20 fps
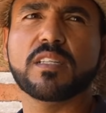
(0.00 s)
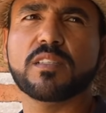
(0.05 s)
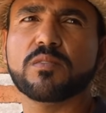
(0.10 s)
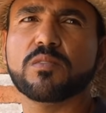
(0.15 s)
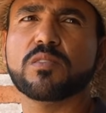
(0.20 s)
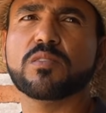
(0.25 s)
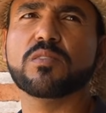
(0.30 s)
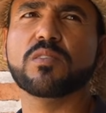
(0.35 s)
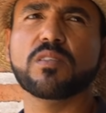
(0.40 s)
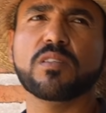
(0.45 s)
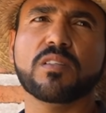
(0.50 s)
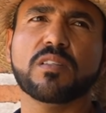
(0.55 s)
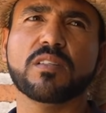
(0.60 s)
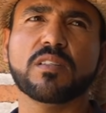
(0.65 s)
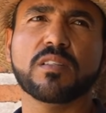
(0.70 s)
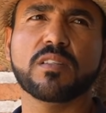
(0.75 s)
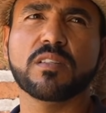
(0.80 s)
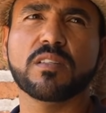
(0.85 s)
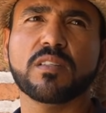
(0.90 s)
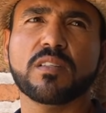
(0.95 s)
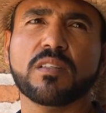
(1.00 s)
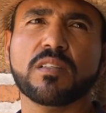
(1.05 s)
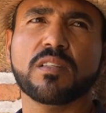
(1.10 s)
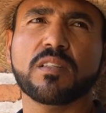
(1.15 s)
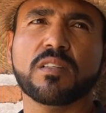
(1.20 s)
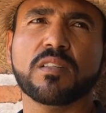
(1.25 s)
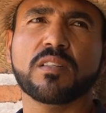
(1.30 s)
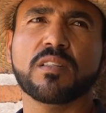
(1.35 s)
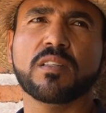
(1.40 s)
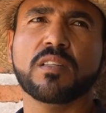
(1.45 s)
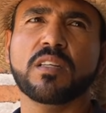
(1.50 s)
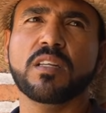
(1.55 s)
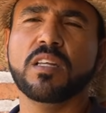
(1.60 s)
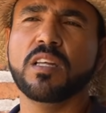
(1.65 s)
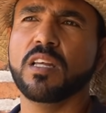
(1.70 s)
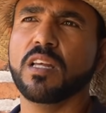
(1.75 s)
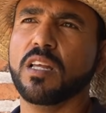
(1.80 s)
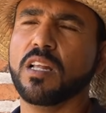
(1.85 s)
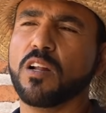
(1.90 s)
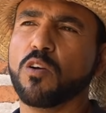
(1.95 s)
¿Y qué es su cuajo? ¿A qué
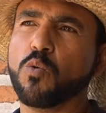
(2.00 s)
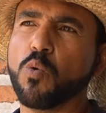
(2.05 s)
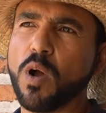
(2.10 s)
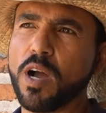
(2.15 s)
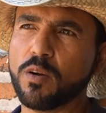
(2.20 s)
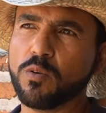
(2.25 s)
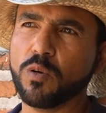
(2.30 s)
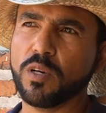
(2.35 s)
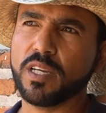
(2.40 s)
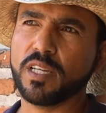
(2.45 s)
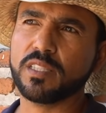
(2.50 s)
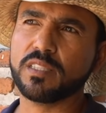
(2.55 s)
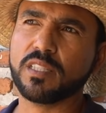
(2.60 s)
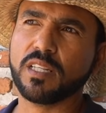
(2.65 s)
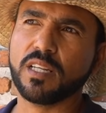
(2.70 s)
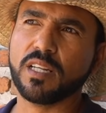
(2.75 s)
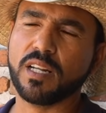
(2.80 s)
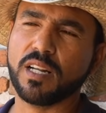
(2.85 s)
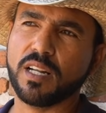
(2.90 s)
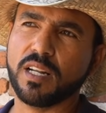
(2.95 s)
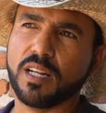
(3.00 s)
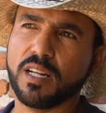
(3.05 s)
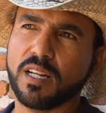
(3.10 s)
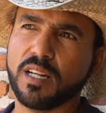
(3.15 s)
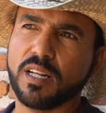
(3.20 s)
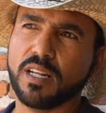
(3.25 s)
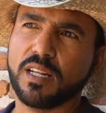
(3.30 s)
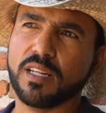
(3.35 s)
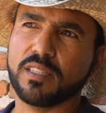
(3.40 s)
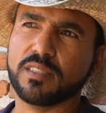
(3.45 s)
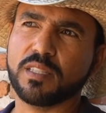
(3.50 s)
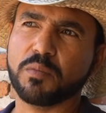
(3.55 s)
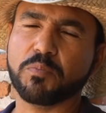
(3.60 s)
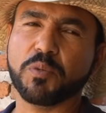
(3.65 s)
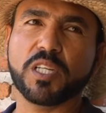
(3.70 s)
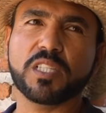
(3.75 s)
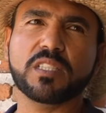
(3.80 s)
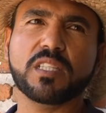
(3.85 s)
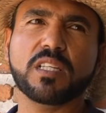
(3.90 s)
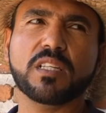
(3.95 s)
te refieres? El cuajo es el, se
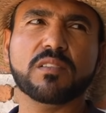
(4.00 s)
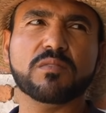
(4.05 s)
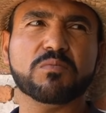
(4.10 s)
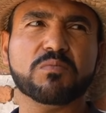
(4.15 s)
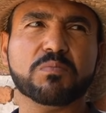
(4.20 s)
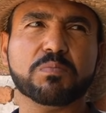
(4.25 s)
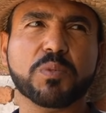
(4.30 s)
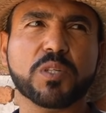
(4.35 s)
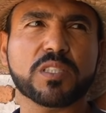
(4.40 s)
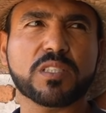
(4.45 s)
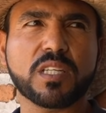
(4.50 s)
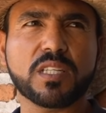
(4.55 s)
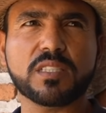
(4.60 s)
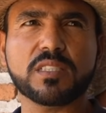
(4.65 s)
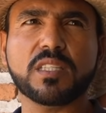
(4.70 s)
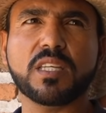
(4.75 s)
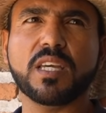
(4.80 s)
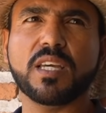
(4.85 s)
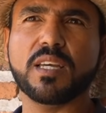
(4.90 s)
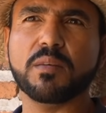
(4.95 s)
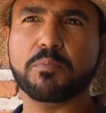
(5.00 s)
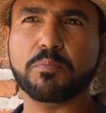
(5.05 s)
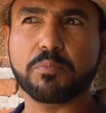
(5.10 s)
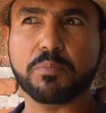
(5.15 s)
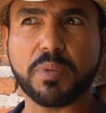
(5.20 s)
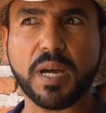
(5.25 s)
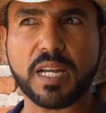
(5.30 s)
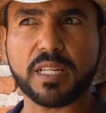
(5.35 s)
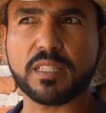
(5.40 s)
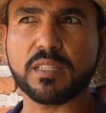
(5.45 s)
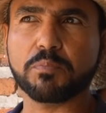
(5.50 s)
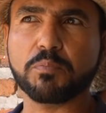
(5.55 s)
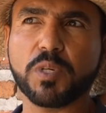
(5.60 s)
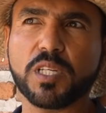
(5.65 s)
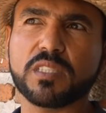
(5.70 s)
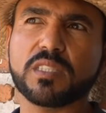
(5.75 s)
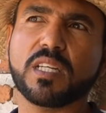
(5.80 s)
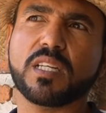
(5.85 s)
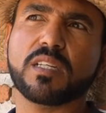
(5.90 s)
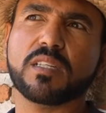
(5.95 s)
puede decir, pues es que en parte
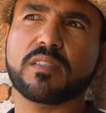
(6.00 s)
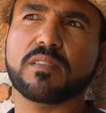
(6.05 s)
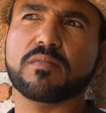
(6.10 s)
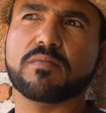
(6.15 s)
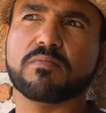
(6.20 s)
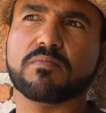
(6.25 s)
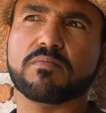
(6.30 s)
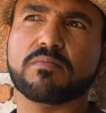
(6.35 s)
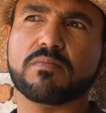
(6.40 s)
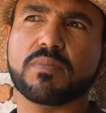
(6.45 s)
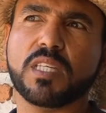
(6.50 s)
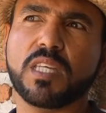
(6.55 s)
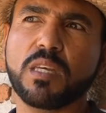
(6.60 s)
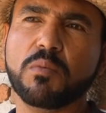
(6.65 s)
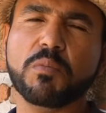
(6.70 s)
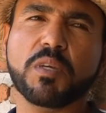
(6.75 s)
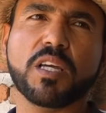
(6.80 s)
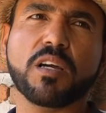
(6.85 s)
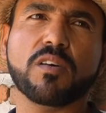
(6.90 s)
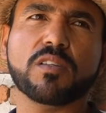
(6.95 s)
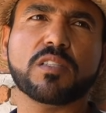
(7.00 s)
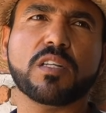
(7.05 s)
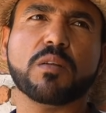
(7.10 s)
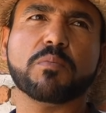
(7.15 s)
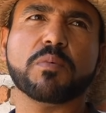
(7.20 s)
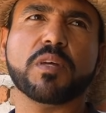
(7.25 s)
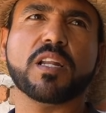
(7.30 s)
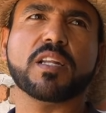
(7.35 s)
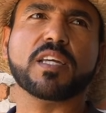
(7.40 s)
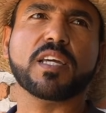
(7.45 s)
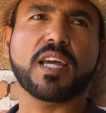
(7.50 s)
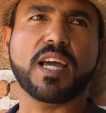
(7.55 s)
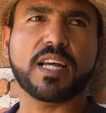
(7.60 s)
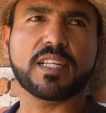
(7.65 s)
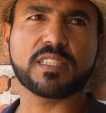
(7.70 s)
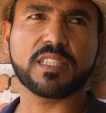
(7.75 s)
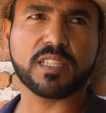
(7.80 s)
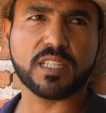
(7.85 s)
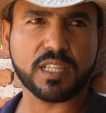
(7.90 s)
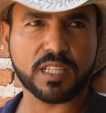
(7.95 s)
puede ser química, o es el, el que
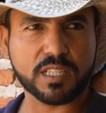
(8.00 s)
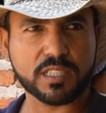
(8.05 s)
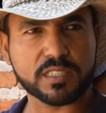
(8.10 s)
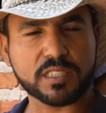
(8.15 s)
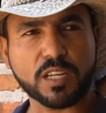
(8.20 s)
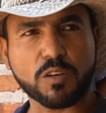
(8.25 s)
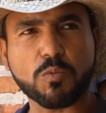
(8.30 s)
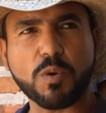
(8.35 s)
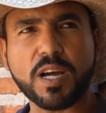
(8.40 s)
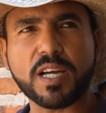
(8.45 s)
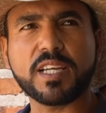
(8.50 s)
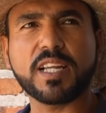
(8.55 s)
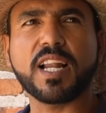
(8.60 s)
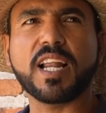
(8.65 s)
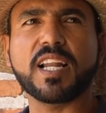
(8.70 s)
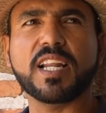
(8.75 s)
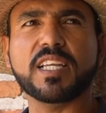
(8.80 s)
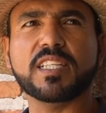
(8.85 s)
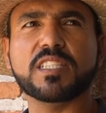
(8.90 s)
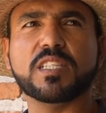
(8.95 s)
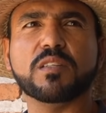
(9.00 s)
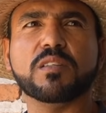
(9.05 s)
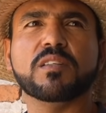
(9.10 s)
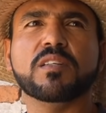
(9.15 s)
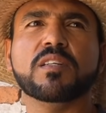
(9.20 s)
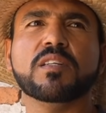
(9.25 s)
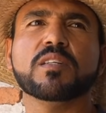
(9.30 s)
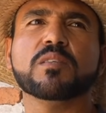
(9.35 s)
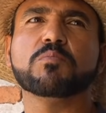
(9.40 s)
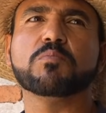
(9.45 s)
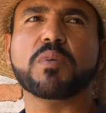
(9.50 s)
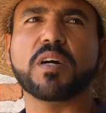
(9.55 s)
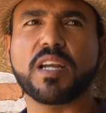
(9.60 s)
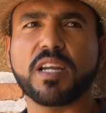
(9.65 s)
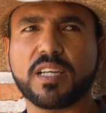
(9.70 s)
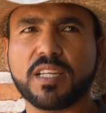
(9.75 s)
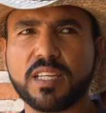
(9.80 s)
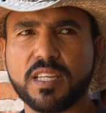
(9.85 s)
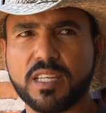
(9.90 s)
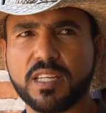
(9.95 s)
hace que se cuaje la leche para
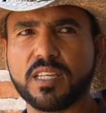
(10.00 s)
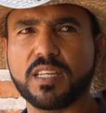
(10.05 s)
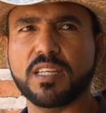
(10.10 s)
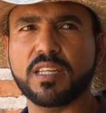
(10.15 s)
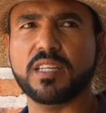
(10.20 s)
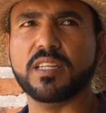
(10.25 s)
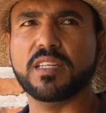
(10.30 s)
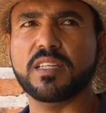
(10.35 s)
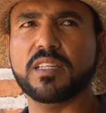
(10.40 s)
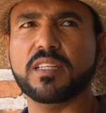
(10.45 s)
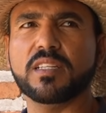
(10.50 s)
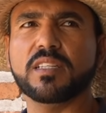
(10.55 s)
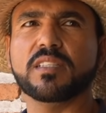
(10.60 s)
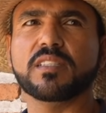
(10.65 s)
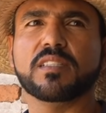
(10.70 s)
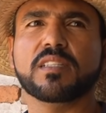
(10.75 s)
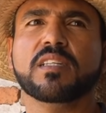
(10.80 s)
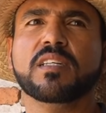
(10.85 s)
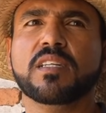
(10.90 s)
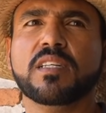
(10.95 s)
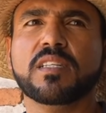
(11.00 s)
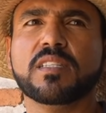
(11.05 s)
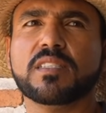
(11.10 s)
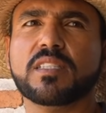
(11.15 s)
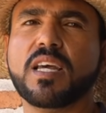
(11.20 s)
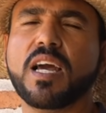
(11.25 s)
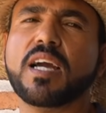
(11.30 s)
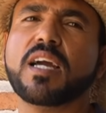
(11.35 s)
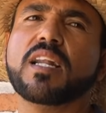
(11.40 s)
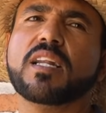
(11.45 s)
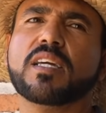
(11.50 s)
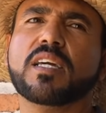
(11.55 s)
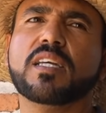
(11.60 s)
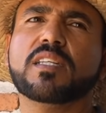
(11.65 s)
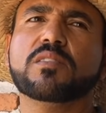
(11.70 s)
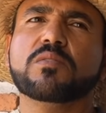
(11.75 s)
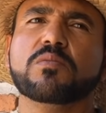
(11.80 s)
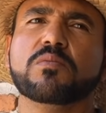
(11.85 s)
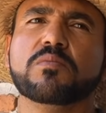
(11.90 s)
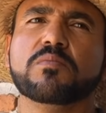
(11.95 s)
que se haga el
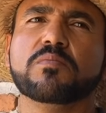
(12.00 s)
queso.